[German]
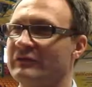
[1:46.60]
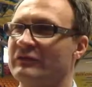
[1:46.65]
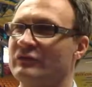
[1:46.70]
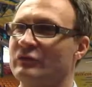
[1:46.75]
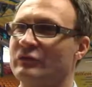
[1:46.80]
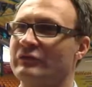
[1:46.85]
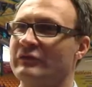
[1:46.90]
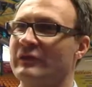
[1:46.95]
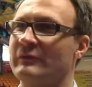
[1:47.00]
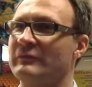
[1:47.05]

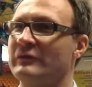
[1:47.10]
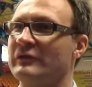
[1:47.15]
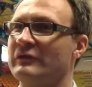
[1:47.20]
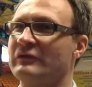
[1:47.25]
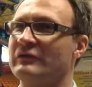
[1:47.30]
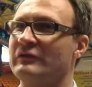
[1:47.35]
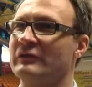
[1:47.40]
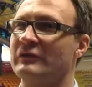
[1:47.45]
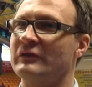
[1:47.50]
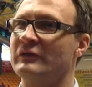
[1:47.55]
Das Konzept
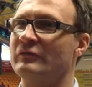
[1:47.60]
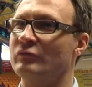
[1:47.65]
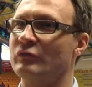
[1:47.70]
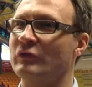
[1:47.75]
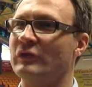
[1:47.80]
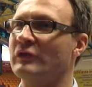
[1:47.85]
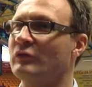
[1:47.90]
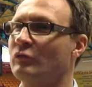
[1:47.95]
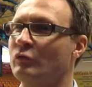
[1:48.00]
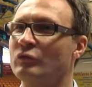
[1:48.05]
ist äh,
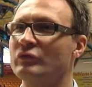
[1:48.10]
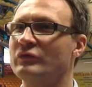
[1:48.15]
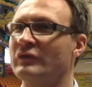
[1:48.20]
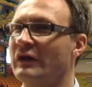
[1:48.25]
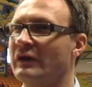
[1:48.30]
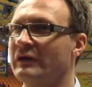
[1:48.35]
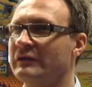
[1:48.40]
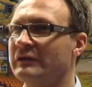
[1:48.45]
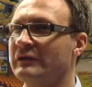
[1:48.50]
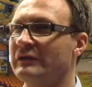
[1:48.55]
wirklich
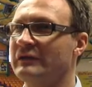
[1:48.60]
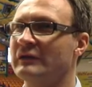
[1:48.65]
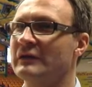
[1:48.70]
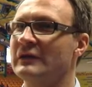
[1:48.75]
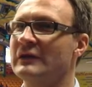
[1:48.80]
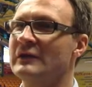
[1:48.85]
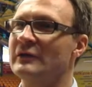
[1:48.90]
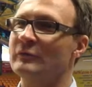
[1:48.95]
großartig,